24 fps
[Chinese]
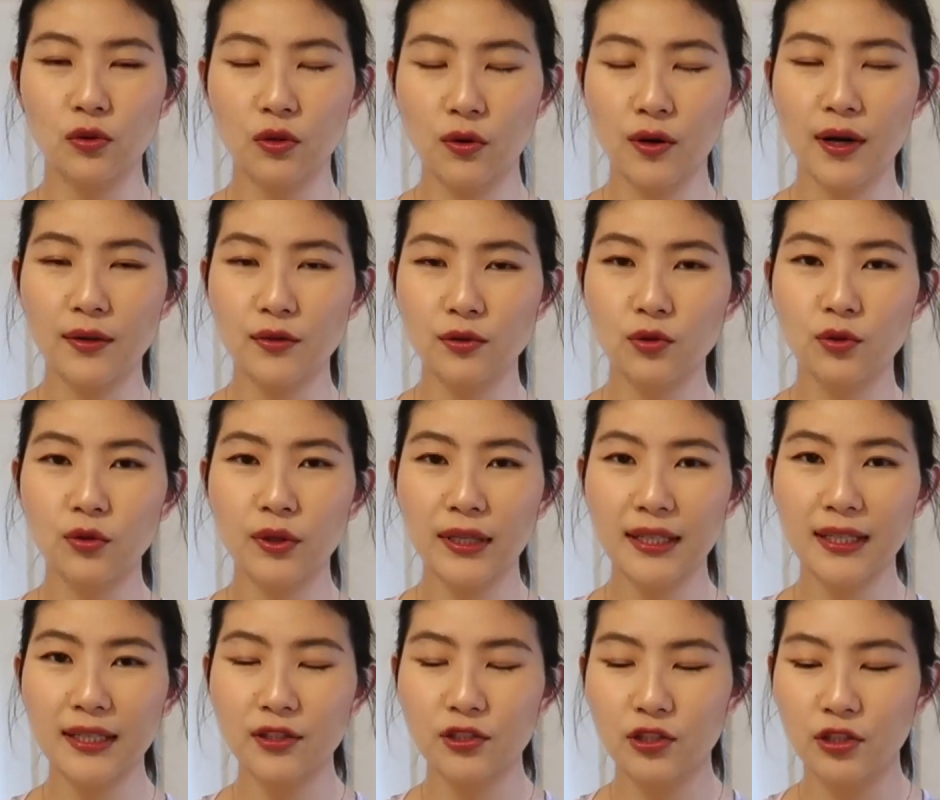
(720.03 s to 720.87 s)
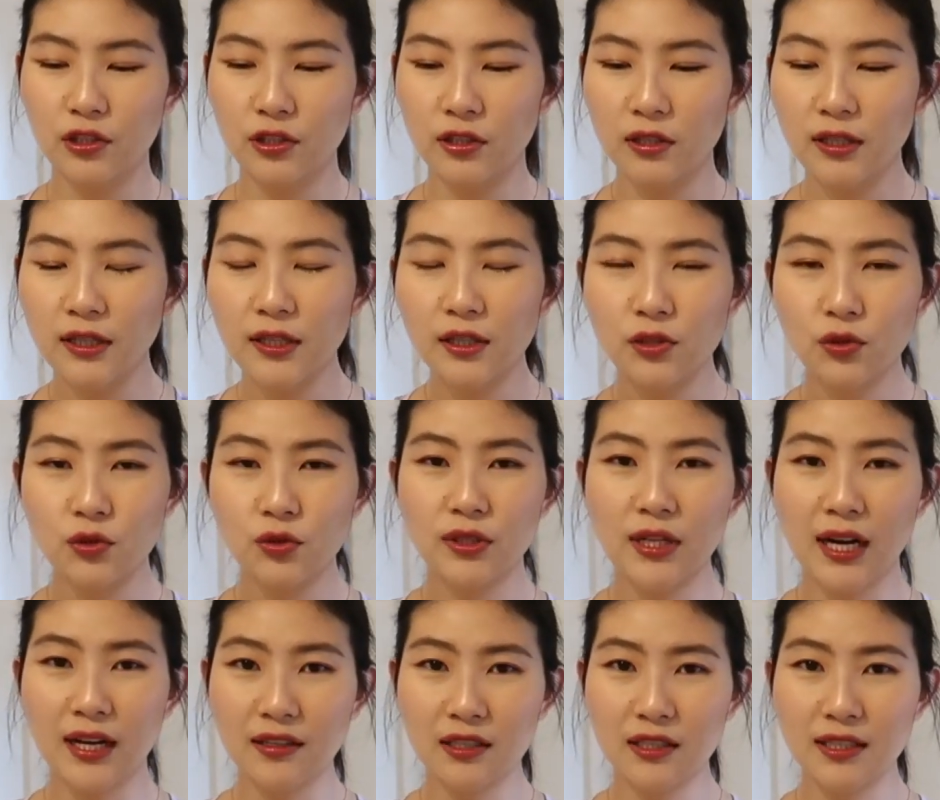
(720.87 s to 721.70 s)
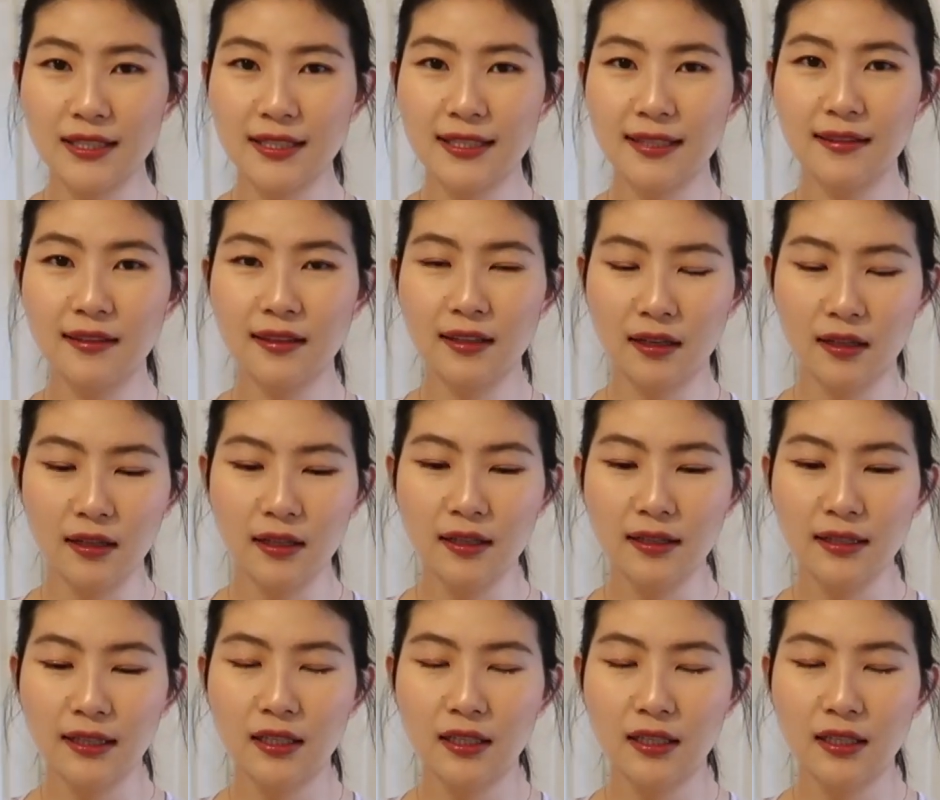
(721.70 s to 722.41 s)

的话，就会一直去尝试新的。